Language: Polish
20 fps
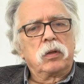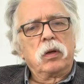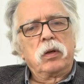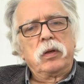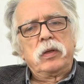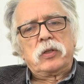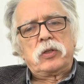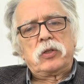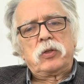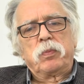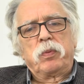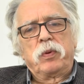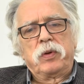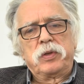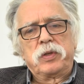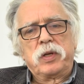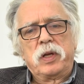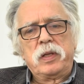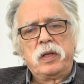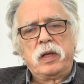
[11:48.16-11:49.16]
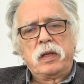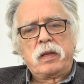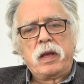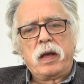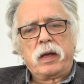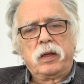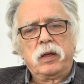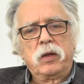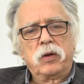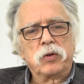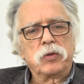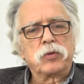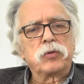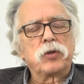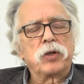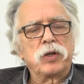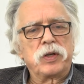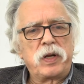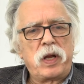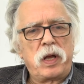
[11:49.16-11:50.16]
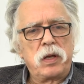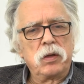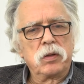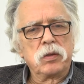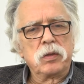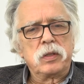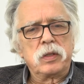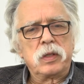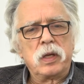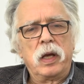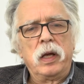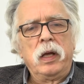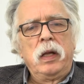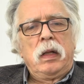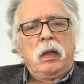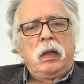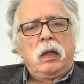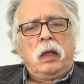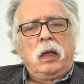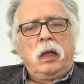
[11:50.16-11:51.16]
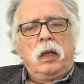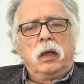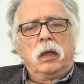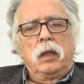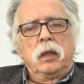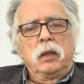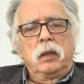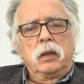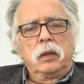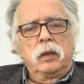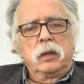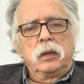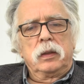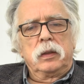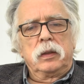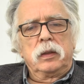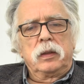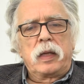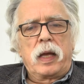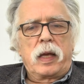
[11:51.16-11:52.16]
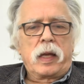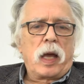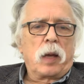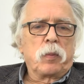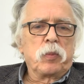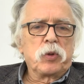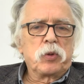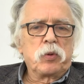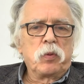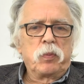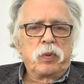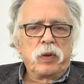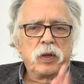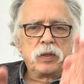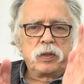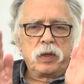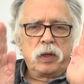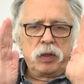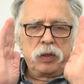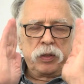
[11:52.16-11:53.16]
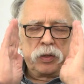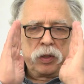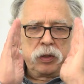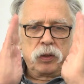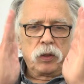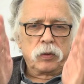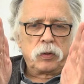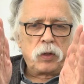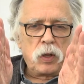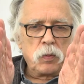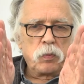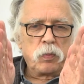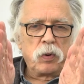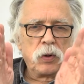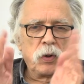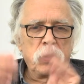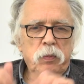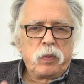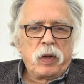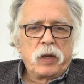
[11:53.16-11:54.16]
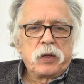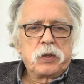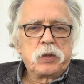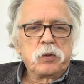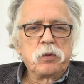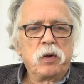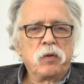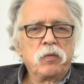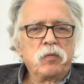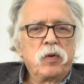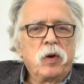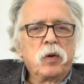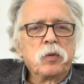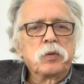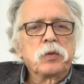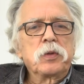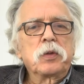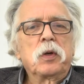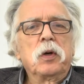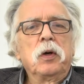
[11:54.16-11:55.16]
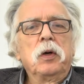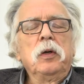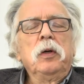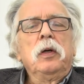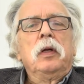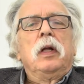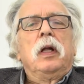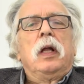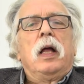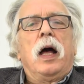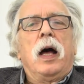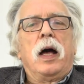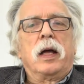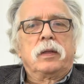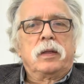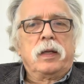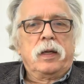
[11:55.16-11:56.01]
To jest spojrzenie takie rozszerzające. E, tak jakbyśmy powiedzieli, że do tej pory patrzyłem wąsko, a